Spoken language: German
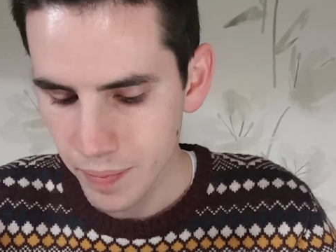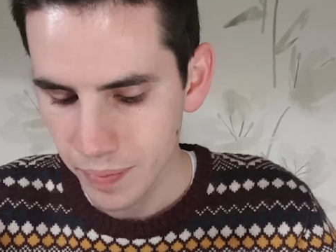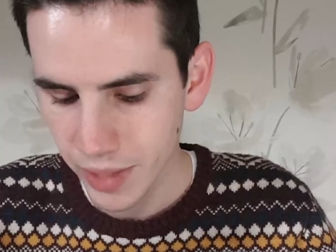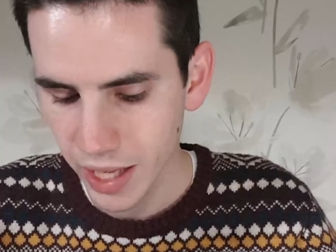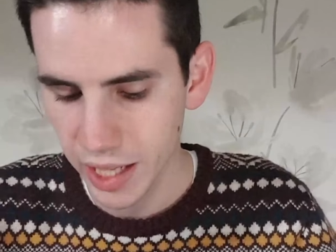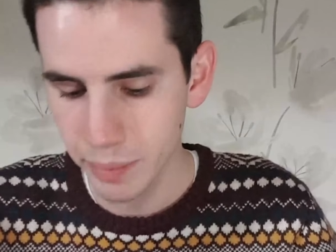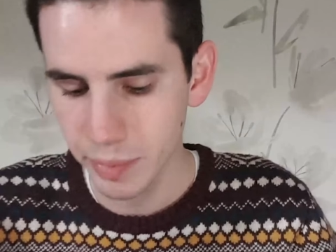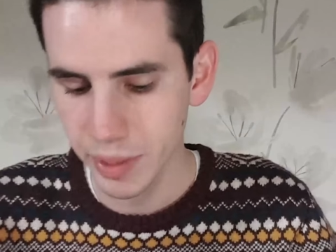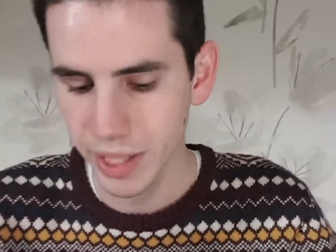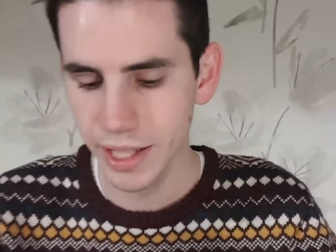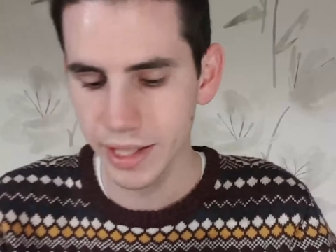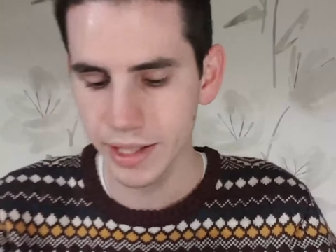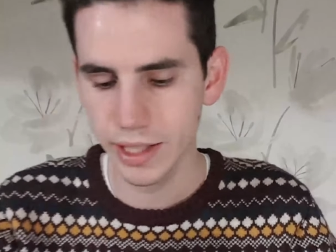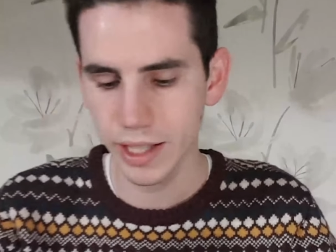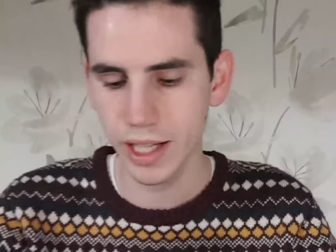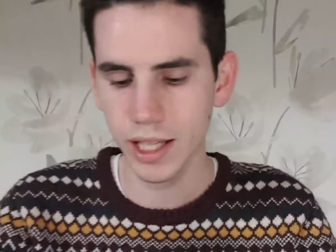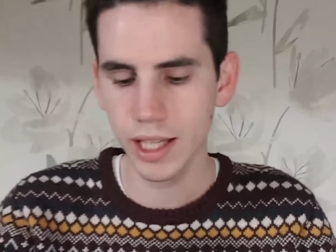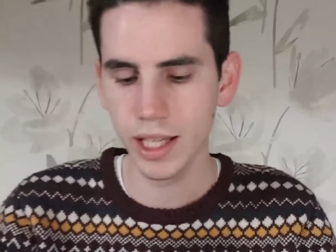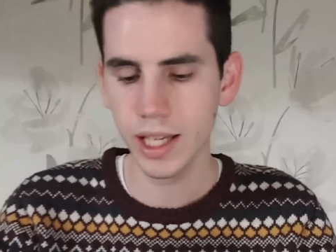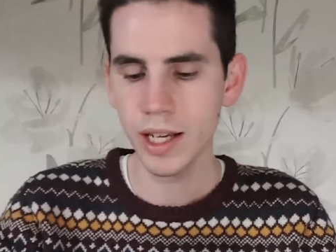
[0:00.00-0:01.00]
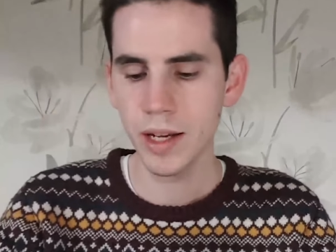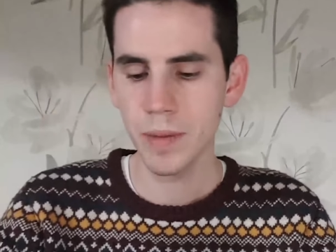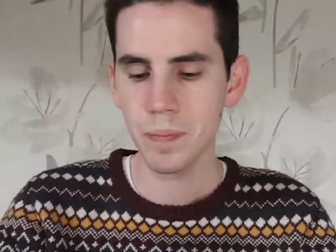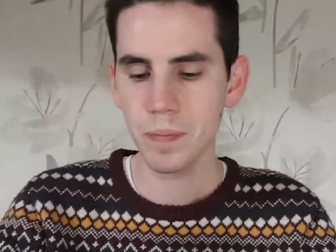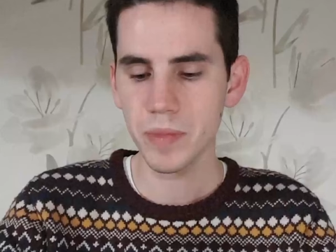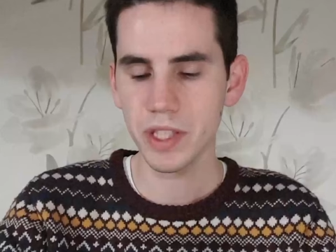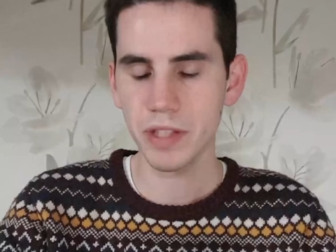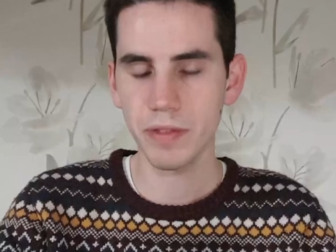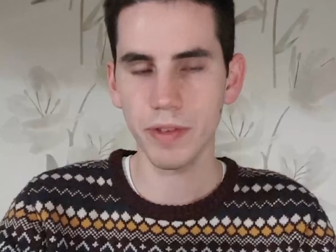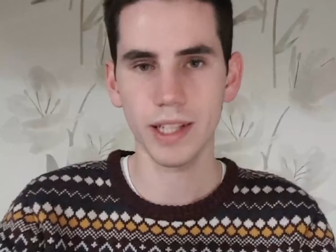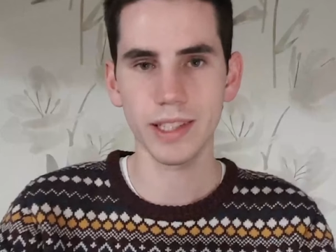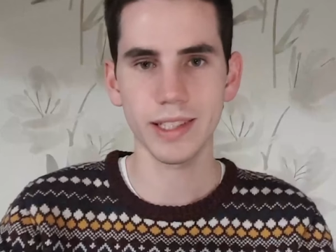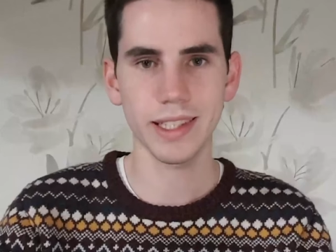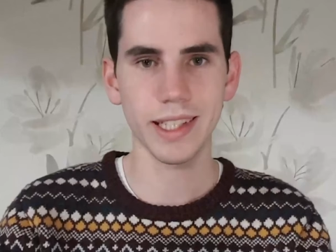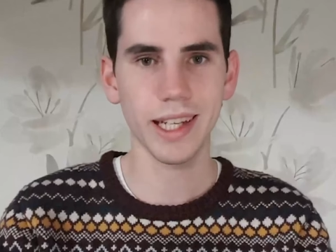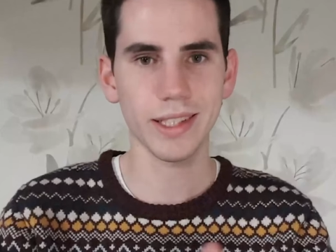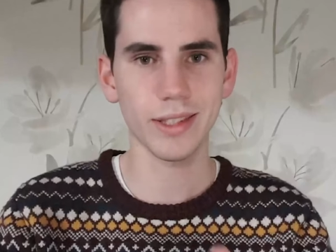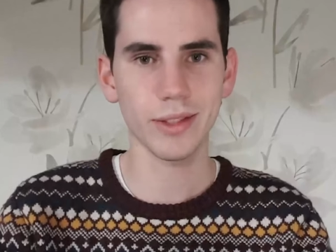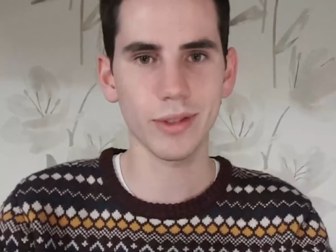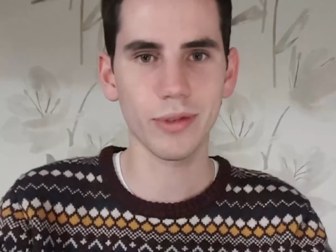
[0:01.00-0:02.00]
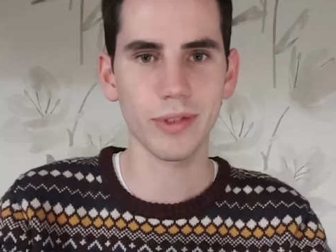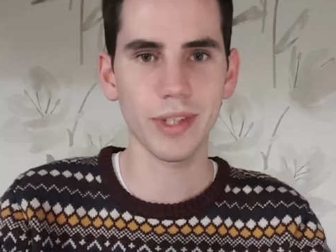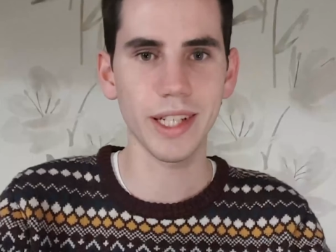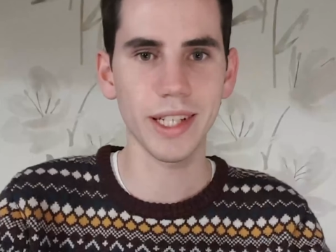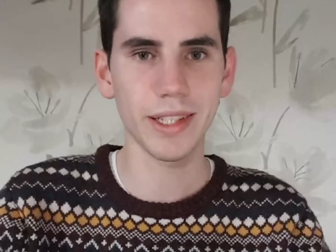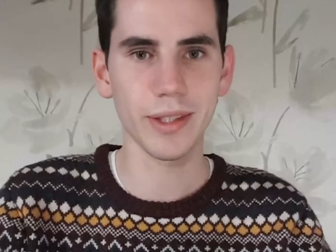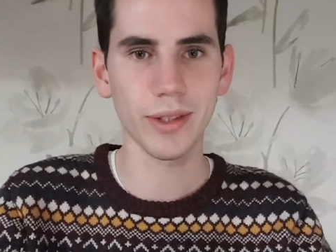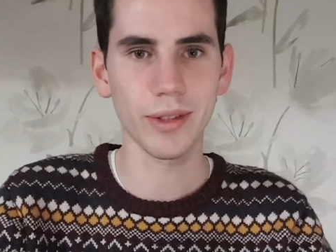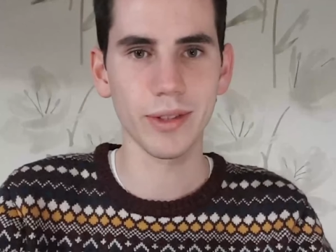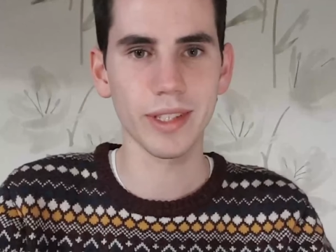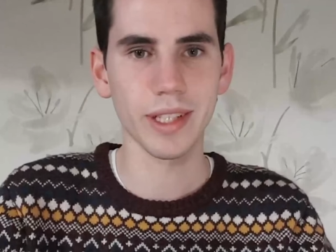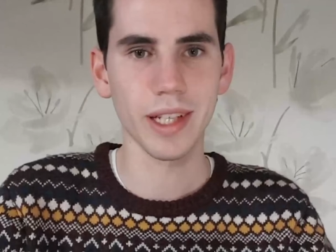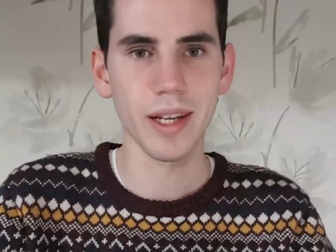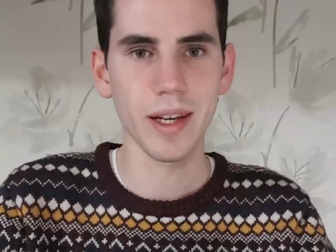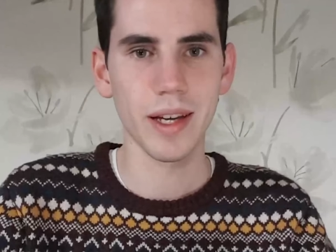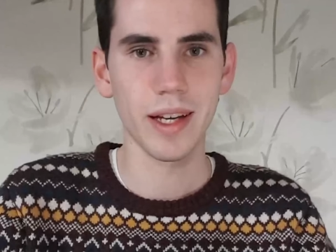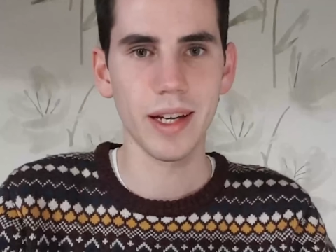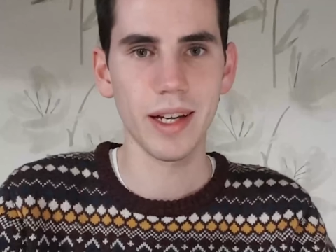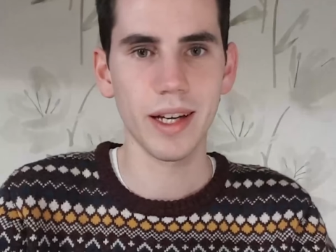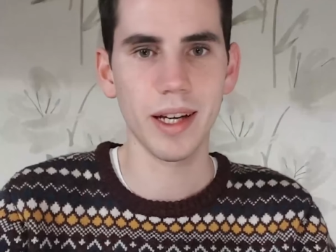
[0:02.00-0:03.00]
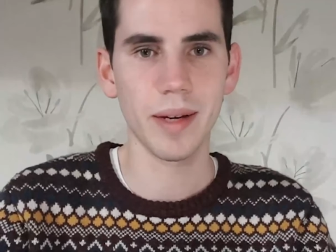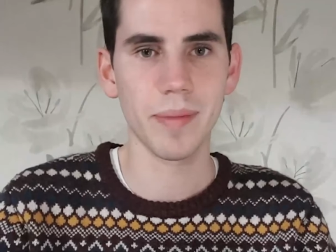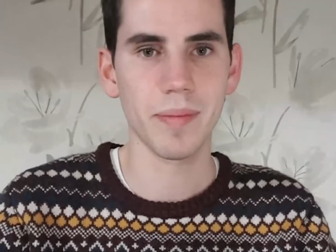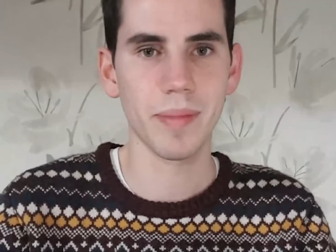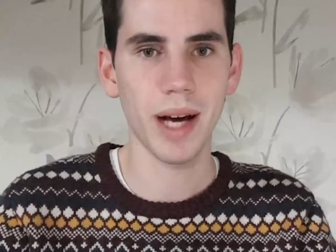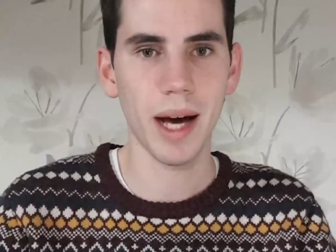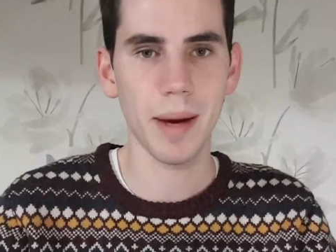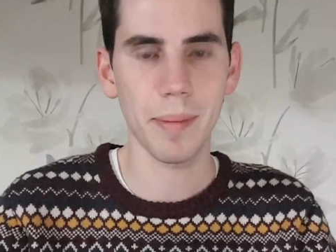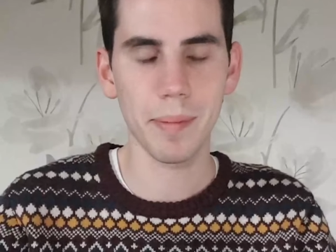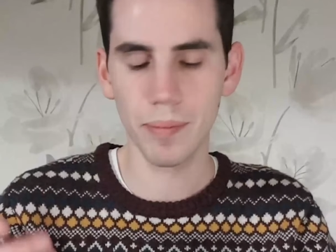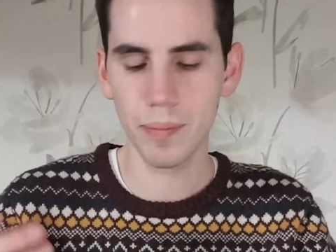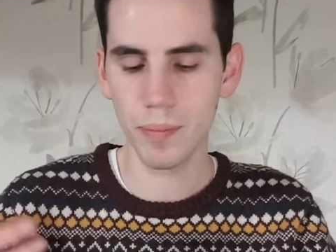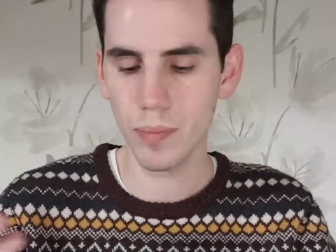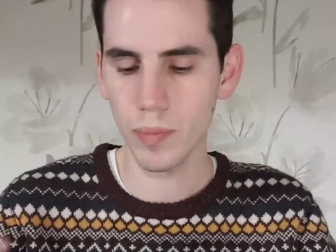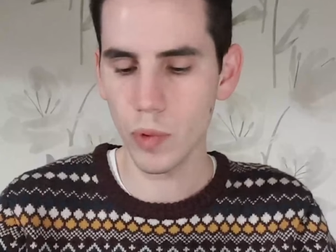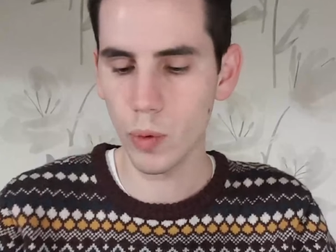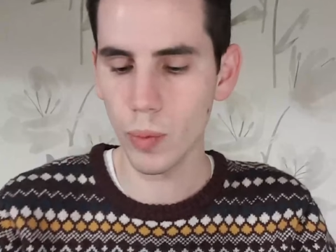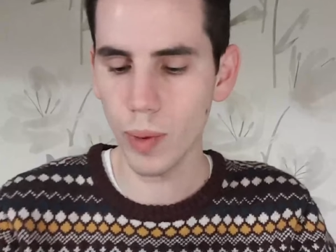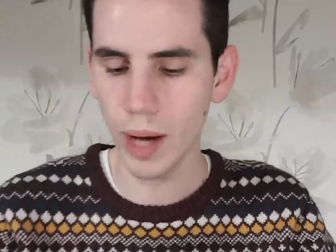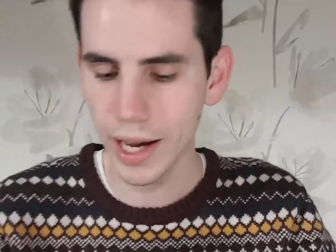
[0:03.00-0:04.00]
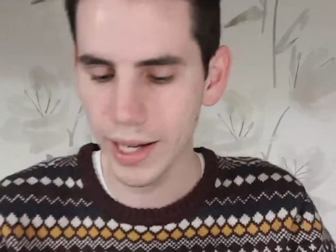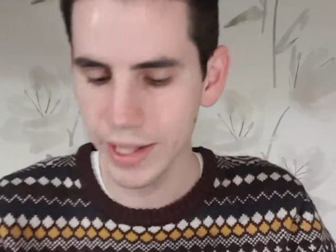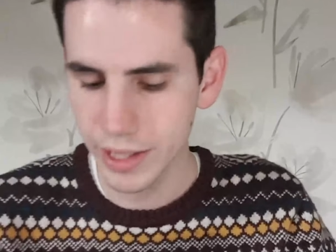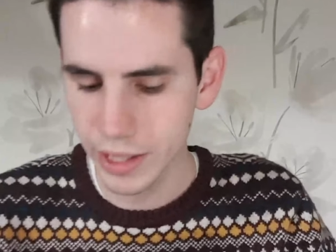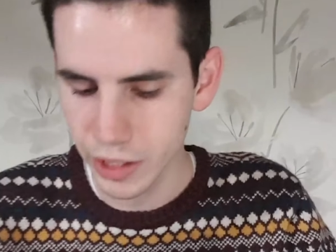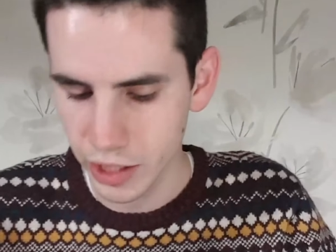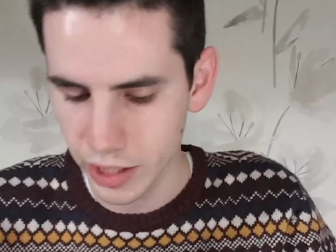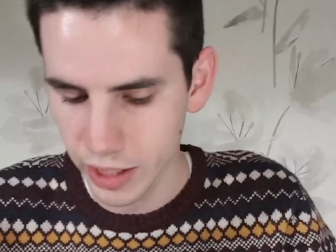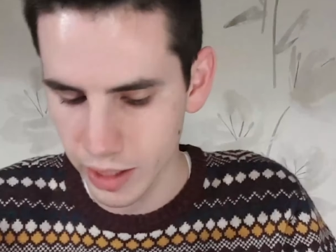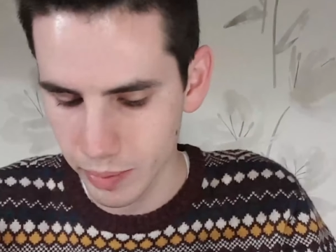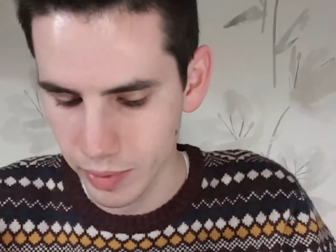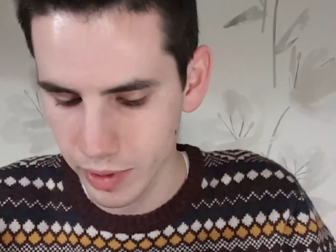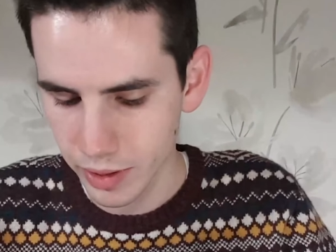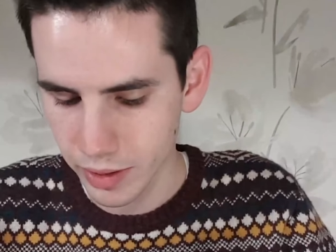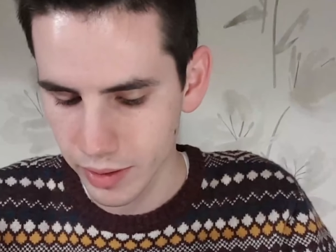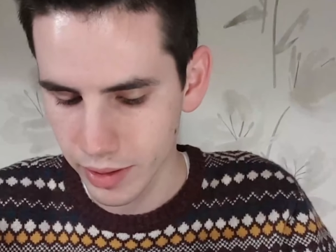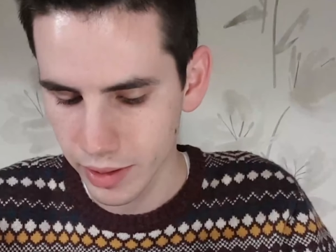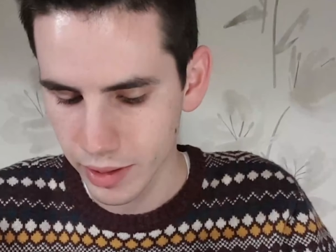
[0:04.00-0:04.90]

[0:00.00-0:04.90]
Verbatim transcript: Nein, im Gegenteil, Sie waren sehr zufrieden und ähm, haben übereingestimmt.